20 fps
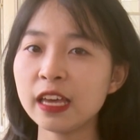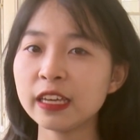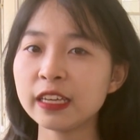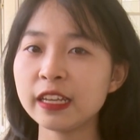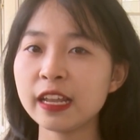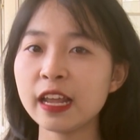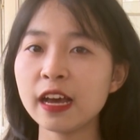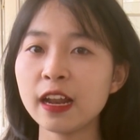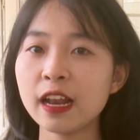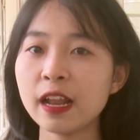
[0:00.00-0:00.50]

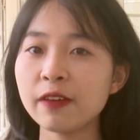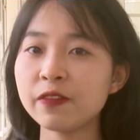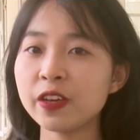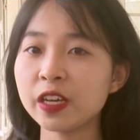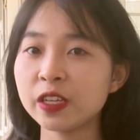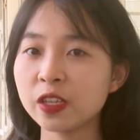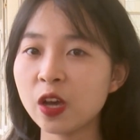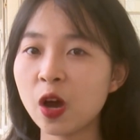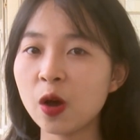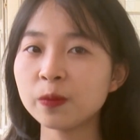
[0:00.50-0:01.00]
kỹ năng làm
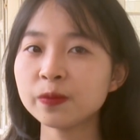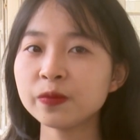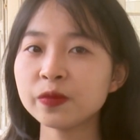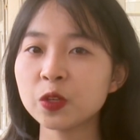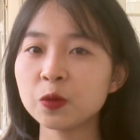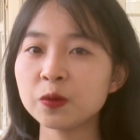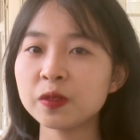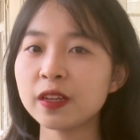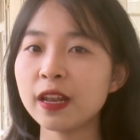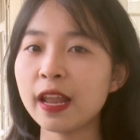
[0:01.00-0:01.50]
việc nhóm
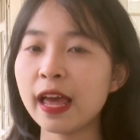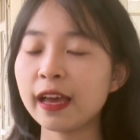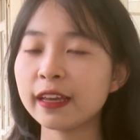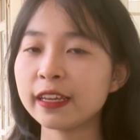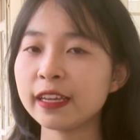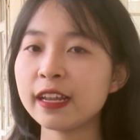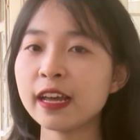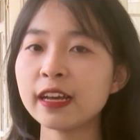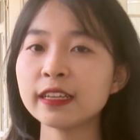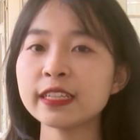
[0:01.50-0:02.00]
cũng như là
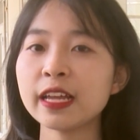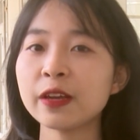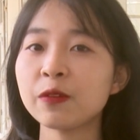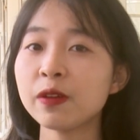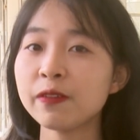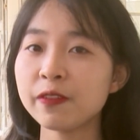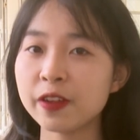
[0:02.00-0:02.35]
kỹ năng giải quyết